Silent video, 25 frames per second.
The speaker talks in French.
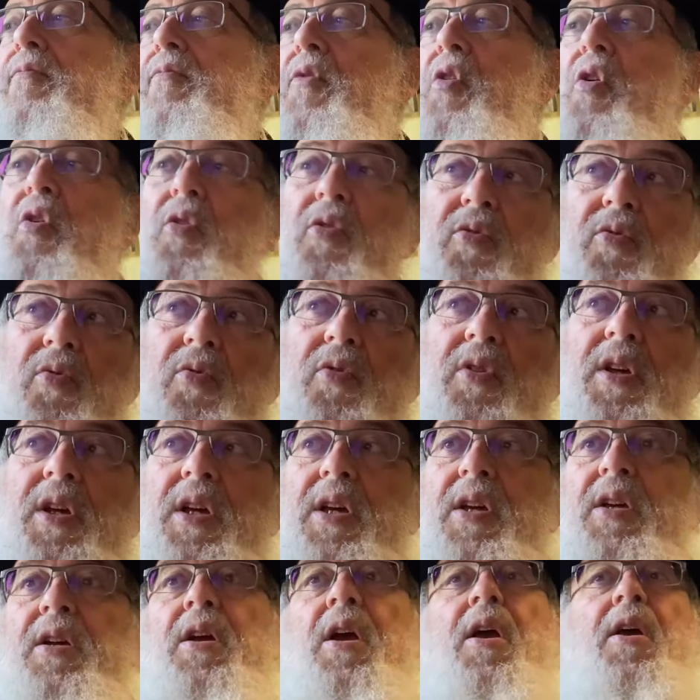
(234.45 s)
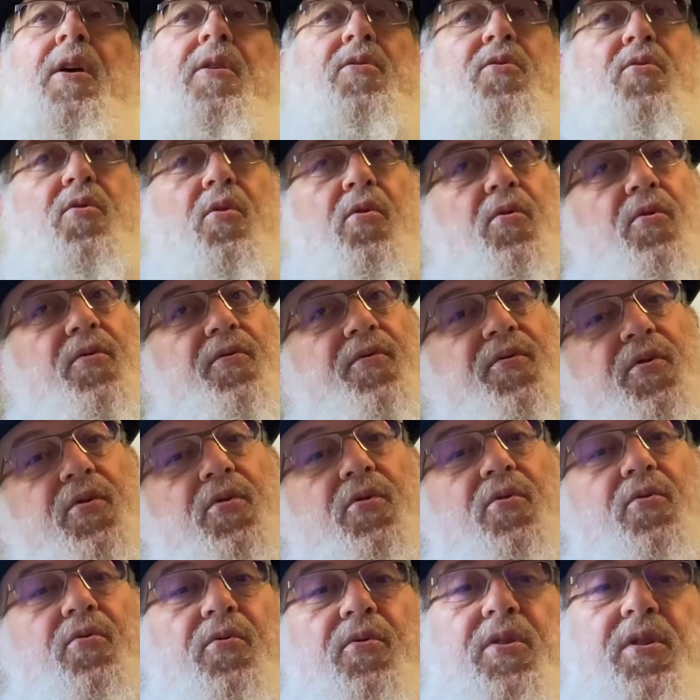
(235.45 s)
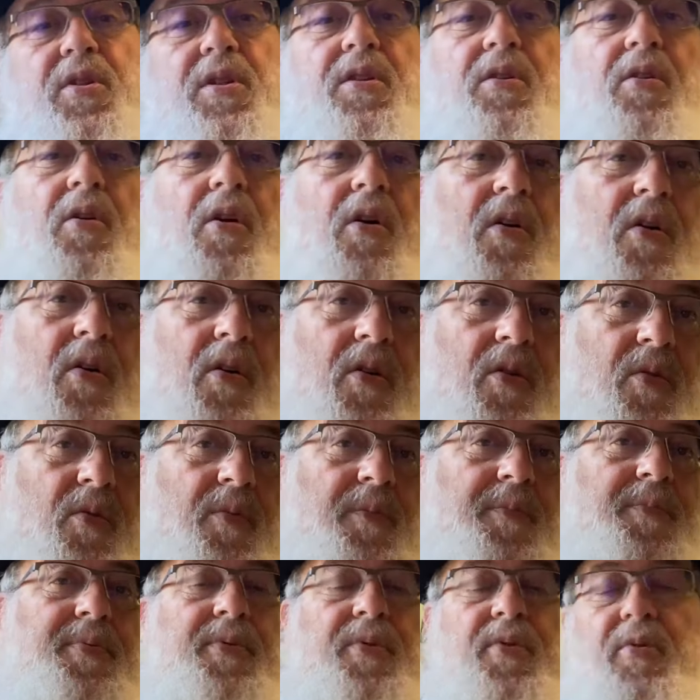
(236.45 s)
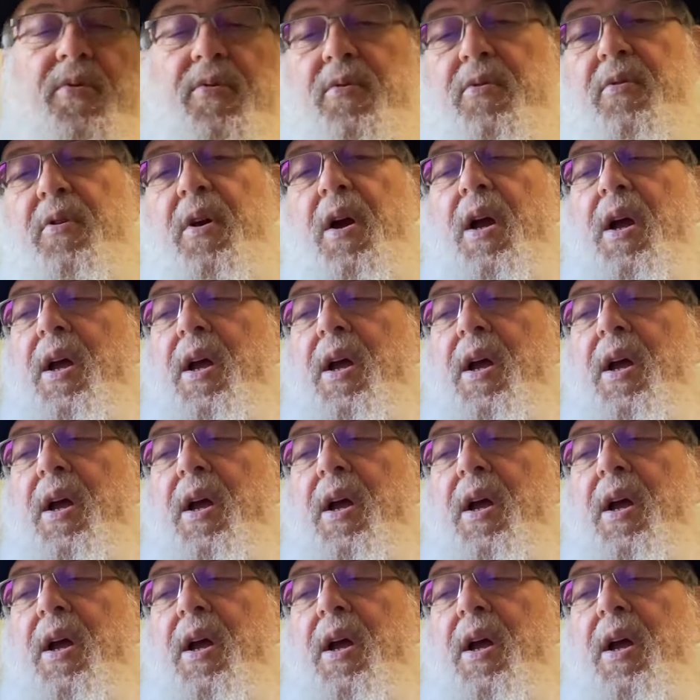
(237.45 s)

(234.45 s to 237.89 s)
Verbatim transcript: Quand on est sur le vieux continent, on peut